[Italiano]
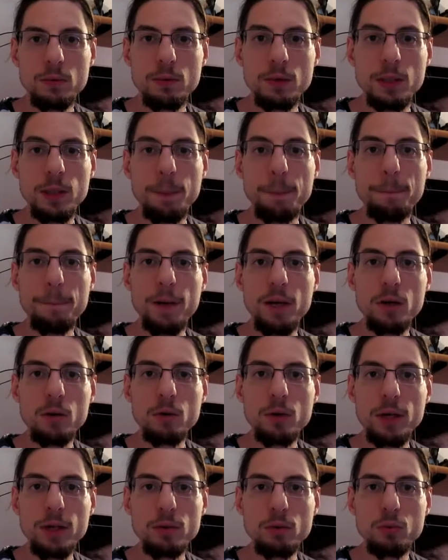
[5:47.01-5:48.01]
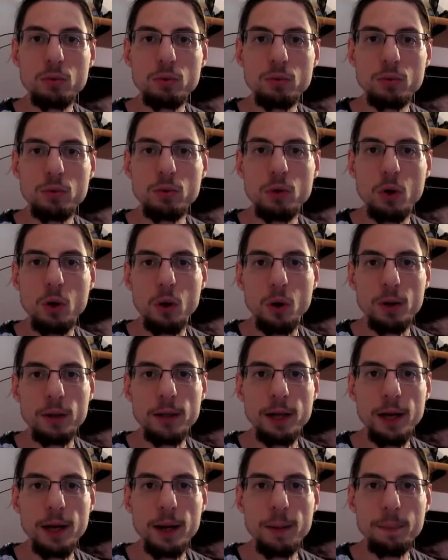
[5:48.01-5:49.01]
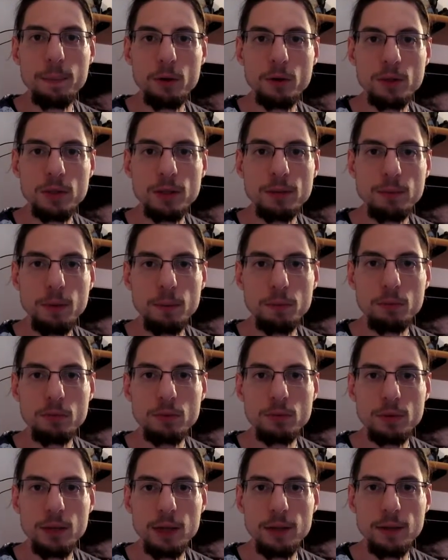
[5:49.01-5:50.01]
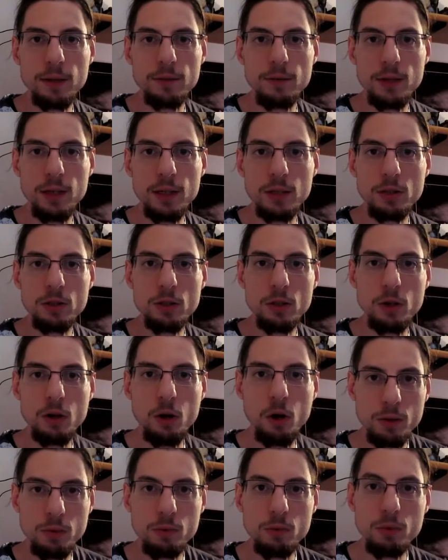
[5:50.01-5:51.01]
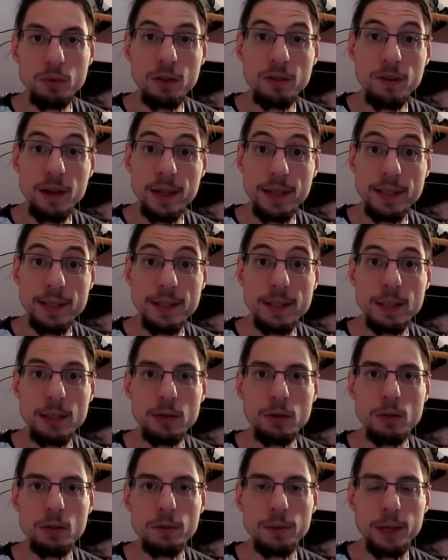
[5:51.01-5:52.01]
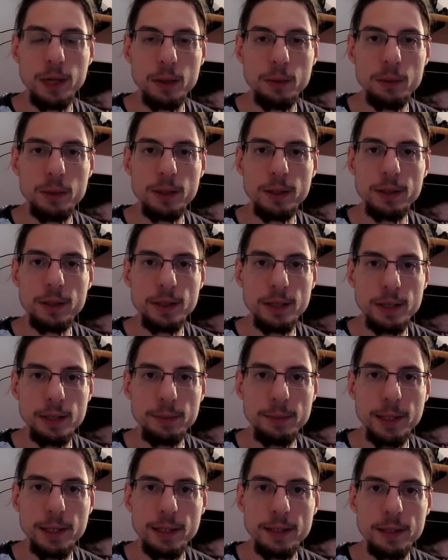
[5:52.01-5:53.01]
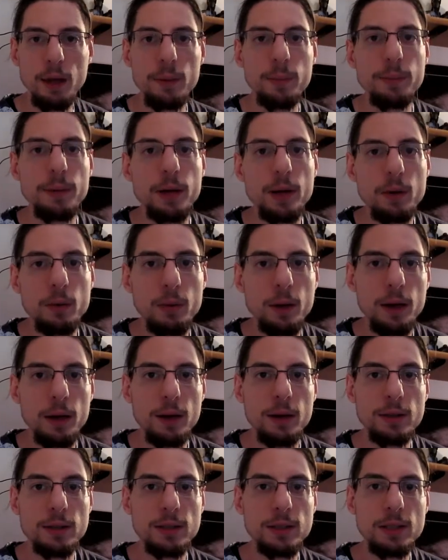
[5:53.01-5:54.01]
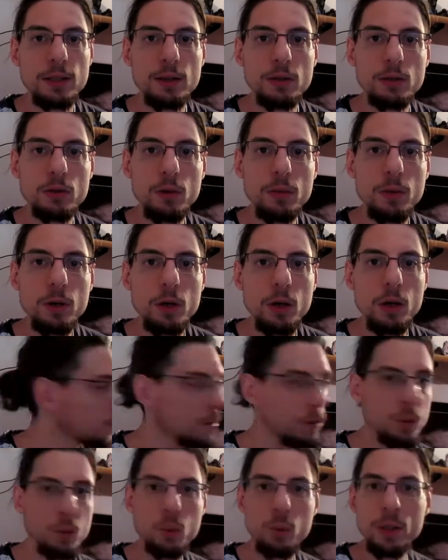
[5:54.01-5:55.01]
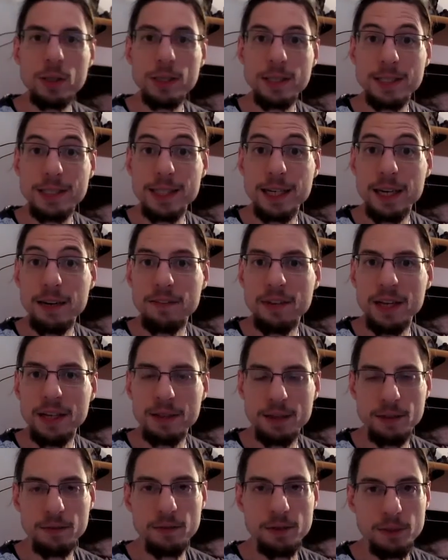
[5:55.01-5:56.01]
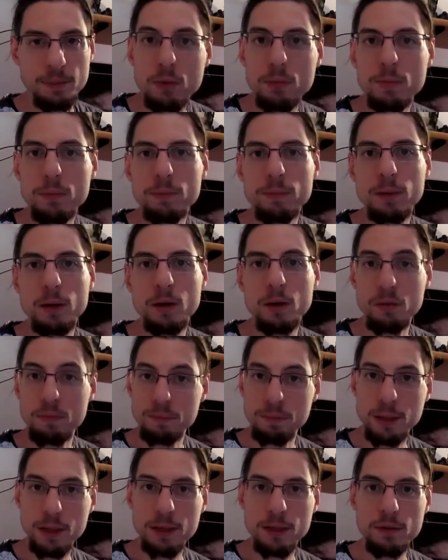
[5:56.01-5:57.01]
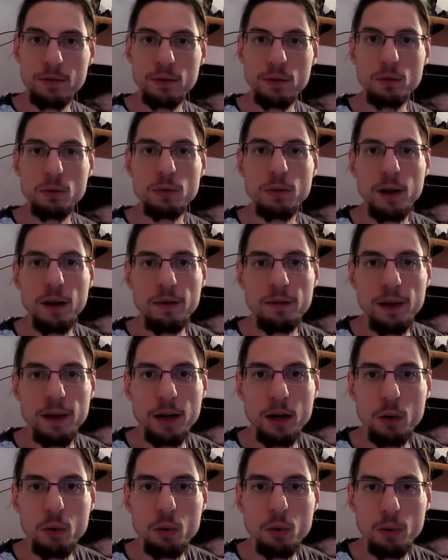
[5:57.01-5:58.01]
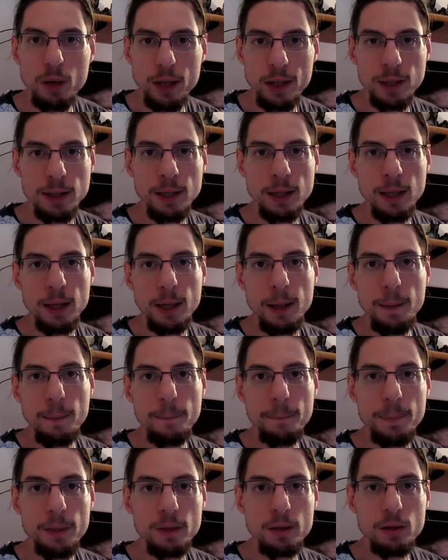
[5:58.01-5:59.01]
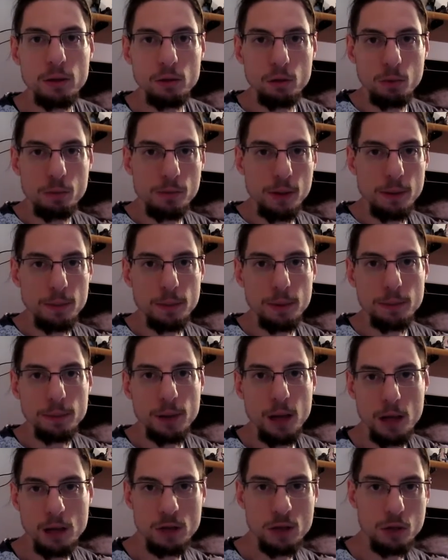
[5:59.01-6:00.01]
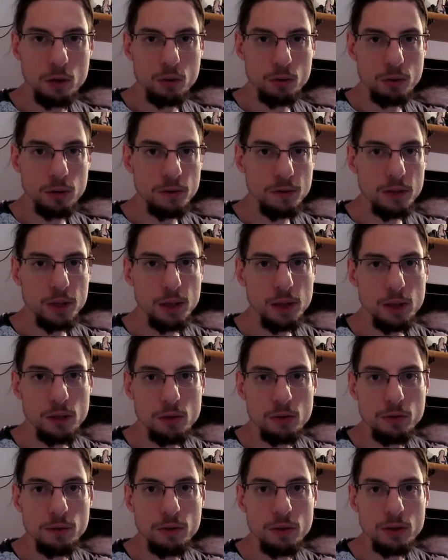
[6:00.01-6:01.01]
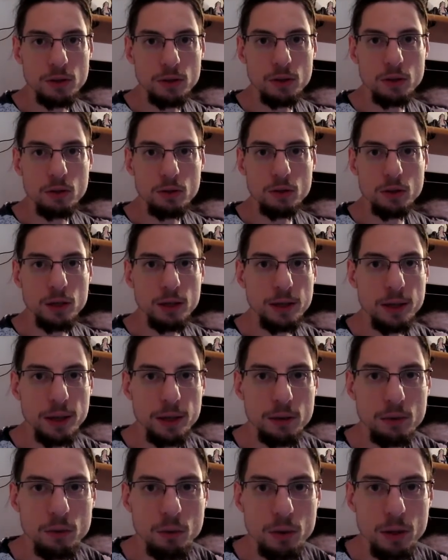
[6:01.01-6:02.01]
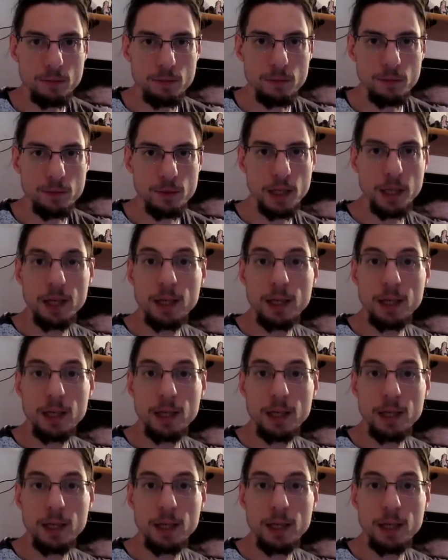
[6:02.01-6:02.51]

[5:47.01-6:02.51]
Quindi per ora è tutto, dalla prossima puntata vi leggerò tutti i vari sintomi e quindi i rimedi per quel sintomo quindi iscrivetevi per non perdervi tutte le varie cure, mettete un bel mi piace, condividete sui vostri social network e